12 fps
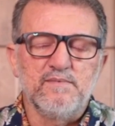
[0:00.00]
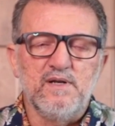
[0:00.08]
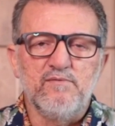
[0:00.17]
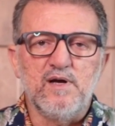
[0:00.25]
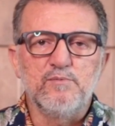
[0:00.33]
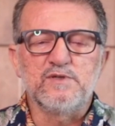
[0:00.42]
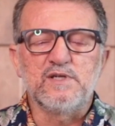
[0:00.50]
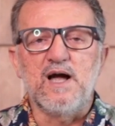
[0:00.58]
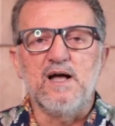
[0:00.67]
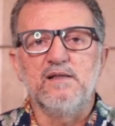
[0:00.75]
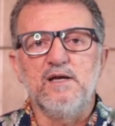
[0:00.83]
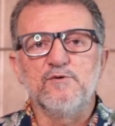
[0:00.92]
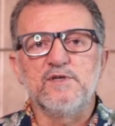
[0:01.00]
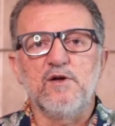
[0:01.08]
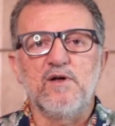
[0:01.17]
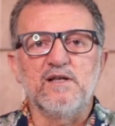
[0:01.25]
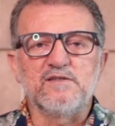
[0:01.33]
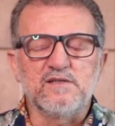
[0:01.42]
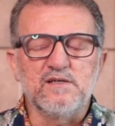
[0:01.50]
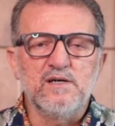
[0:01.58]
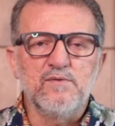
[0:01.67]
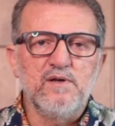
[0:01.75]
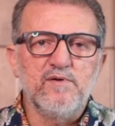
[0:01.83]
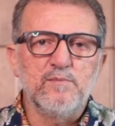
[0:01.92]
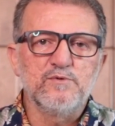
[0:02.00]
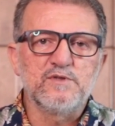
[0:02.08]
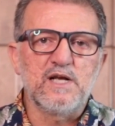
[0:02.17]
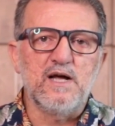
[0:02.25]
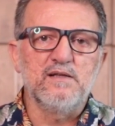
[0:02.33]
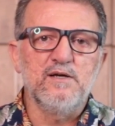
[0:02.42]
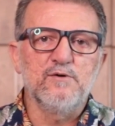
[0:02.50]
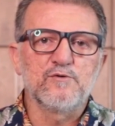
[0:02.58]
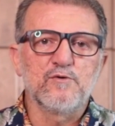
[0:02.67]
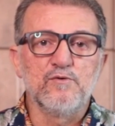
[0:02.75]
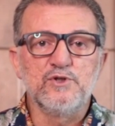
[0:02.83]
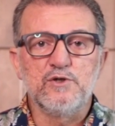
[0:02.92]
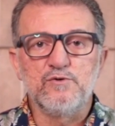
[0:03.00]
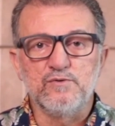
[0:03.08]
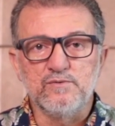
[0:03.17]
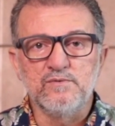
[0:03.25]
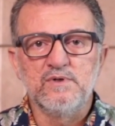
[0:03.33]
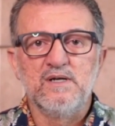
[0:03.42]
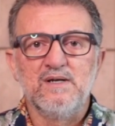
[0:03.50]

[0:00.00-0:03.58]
ele vai buscar a Deus em oração, ele vai buscar a Deus com jejum,